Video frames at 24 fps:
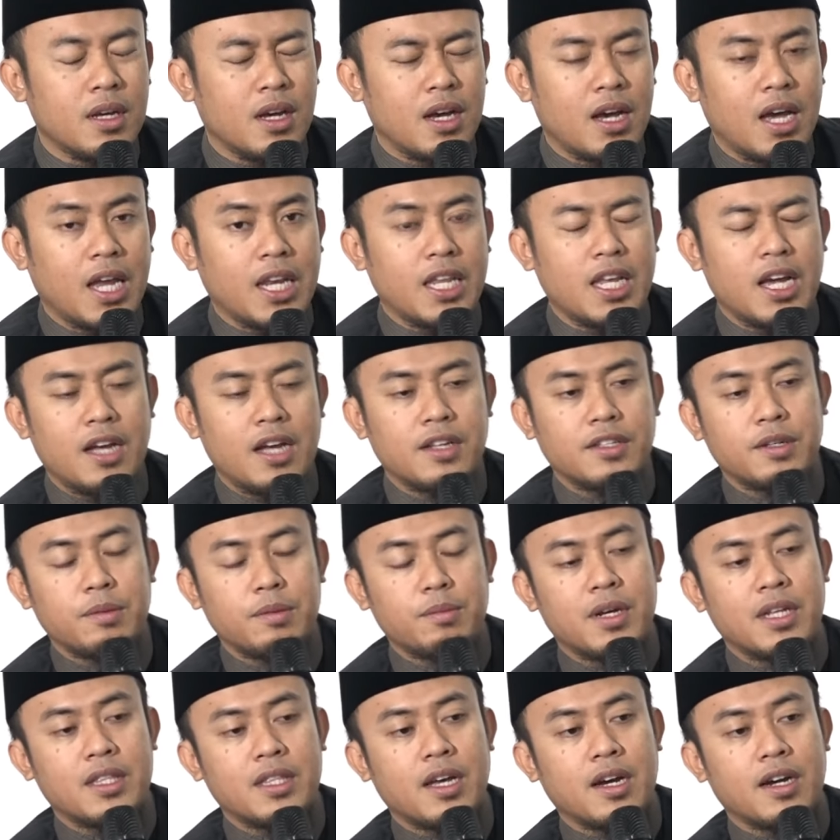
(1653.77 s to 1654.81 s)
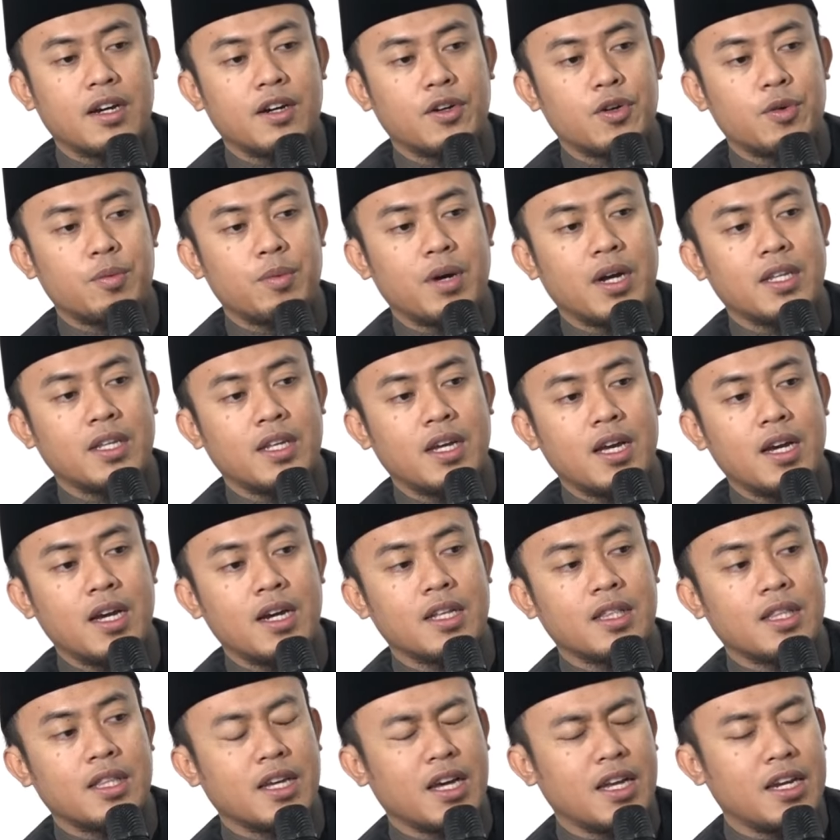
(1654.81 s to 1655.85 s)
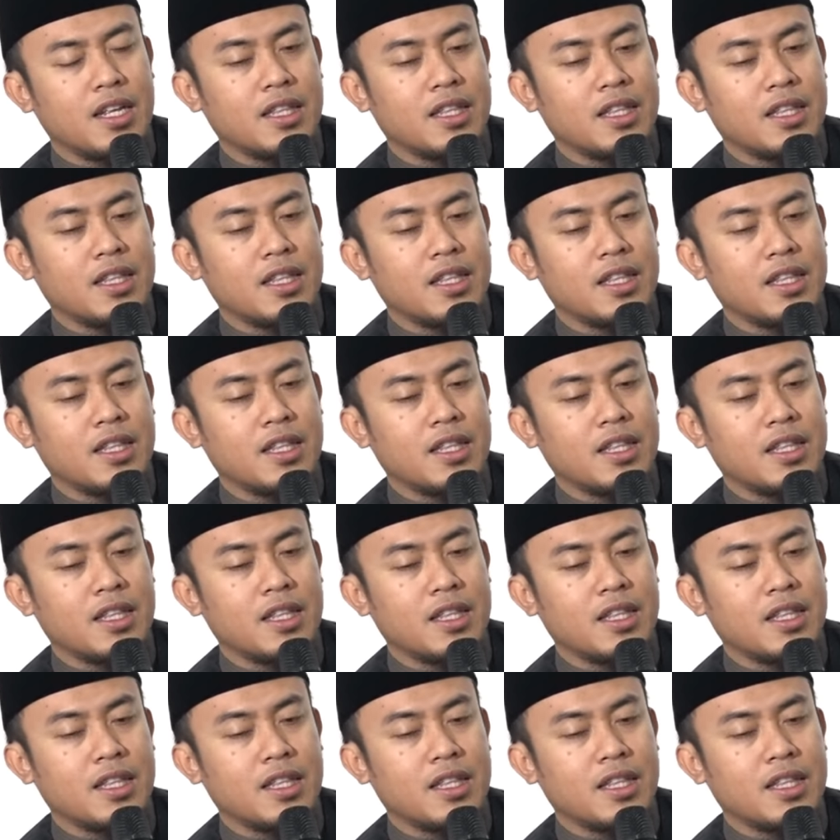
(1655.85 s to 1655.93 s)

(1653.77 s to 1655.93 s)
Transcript: Akhirnya Asif datang ke rumahnya ketika